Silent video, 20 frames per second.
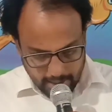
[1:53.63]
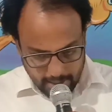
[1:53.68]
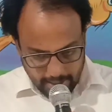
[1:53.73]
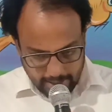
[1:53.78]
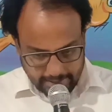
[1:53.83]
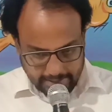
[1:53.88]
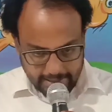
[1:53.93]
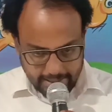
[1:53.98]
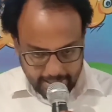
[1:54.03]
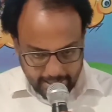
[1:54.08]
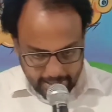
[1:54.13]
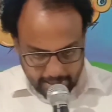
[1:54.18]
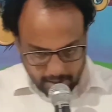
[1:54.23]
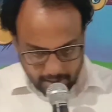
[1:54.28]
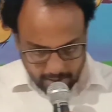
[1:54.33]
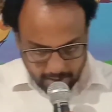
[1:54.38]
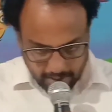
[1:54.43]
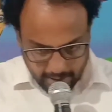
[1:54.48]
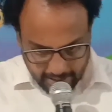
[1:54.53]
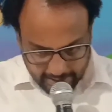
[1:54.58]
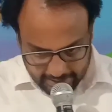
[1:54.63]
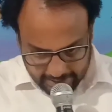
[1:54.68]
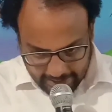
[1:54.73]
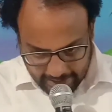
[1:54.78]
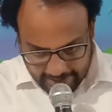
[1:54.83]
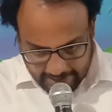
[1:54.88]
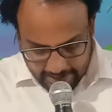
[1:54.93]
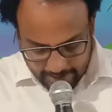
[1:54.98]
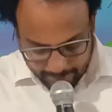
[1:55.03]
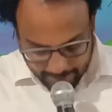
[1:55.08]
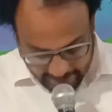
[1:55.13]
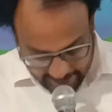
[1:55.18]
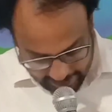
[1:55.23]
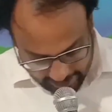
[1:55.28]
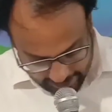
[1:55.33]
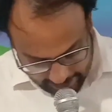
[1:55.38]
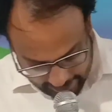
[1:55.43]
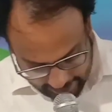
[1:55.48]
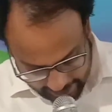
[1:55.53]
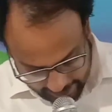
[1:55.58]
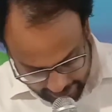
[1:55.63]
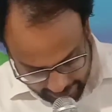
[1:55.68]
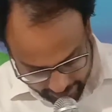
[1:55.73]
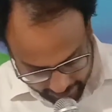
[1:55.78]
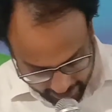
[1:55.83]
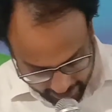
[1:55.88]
கத்தர் எனக்கு தந்த பதில்கள் தான் இந்த